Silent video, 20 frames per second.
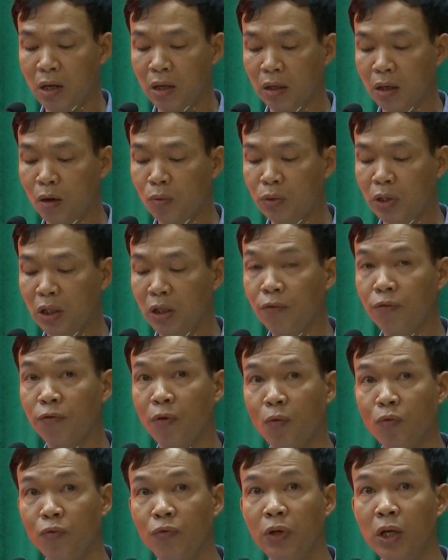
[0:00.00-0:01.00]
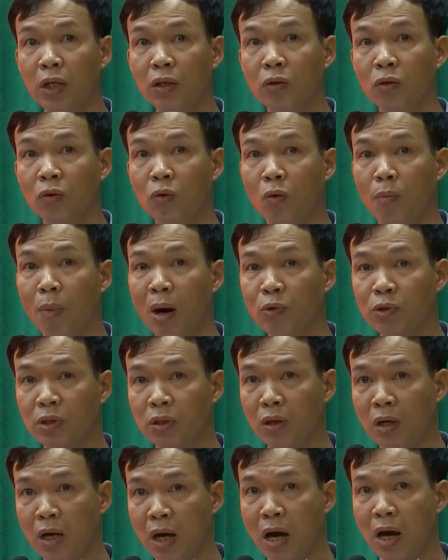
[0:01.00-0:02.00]
Nhằm đẩy lùi và làm sạch ma
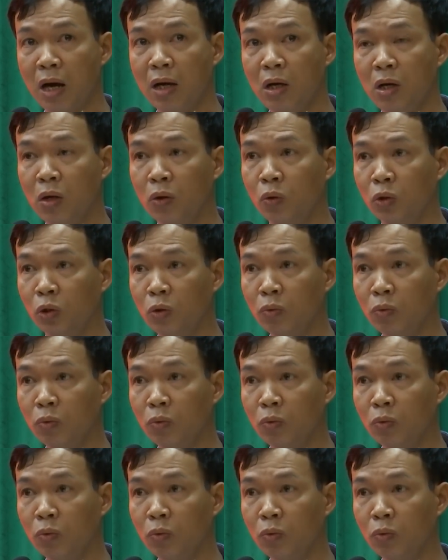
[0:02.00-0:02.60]
túy trên địa